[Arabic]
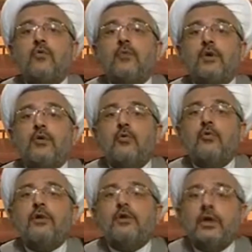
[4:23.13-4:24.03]
من
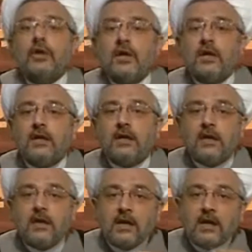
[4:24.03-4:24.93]
نور جلالي
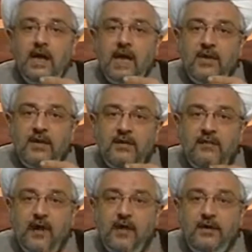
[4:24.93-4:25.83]
لأمتي
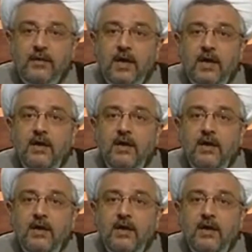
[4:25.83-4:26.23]
فاطمة